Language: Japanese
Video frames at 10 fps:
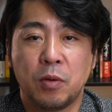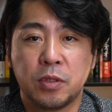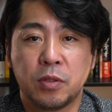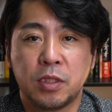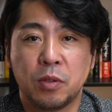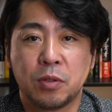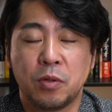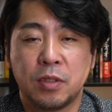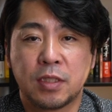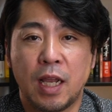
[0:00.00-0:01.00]
個人の信用
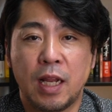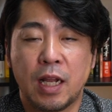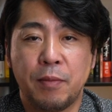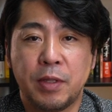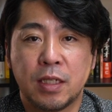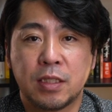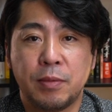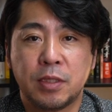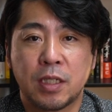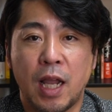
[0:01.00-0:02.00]
情報に使えないかみたいな
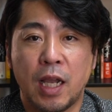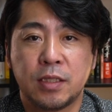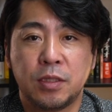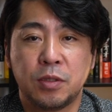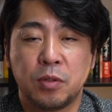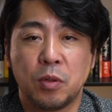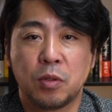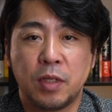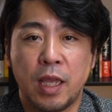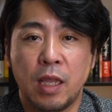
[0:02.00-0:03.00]
サービス開発中という
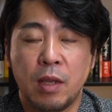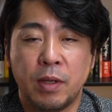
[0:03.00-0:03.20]
ことで、